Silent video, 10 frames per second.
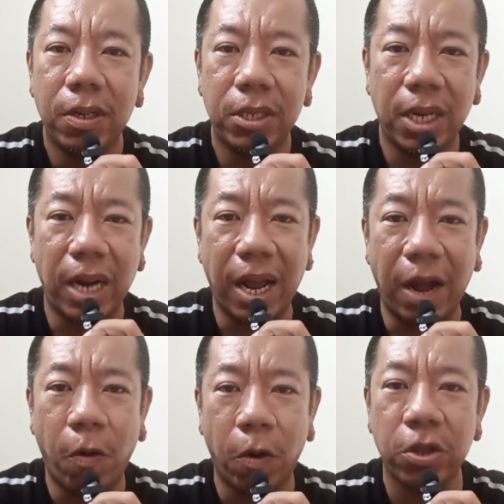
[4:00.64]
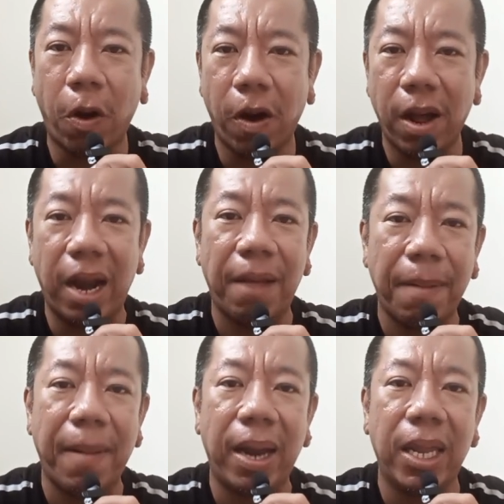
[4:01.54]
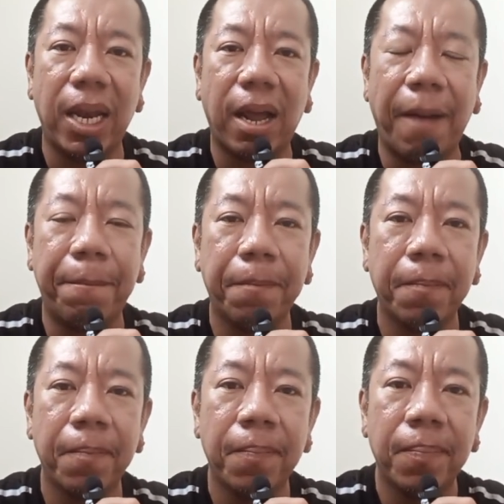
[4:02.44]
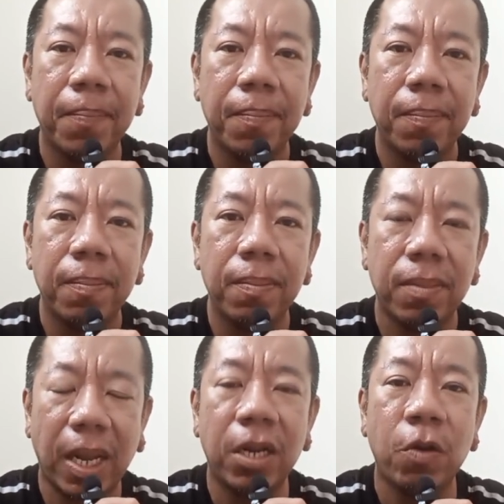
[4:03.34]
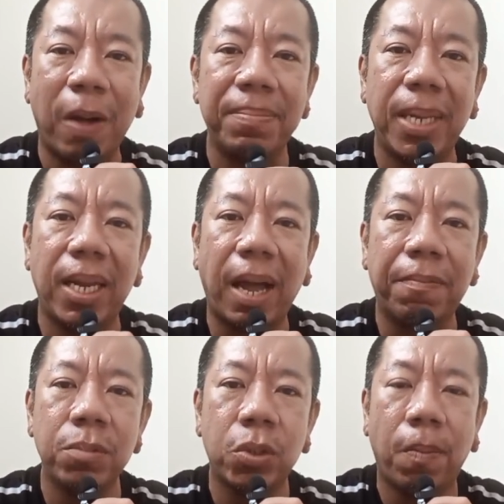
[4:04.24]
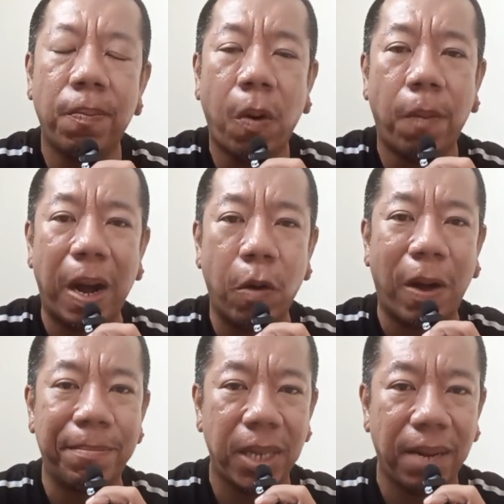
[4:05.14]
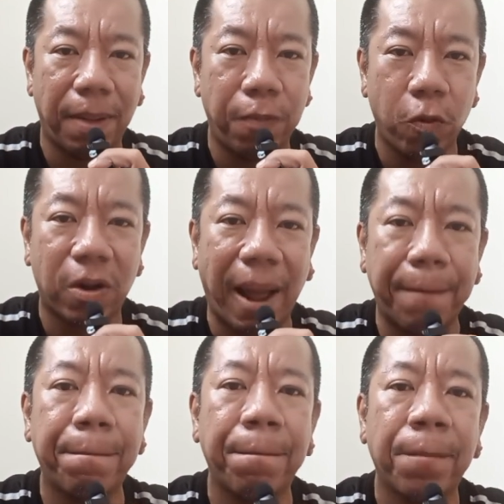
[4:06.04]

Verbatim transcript: หรือชนะเขาหกสองอะไรประมาณนี้นะครับ นั่นคือความจริงครับคุณผู้ชม ผมเอาความจริงมาพูดครับ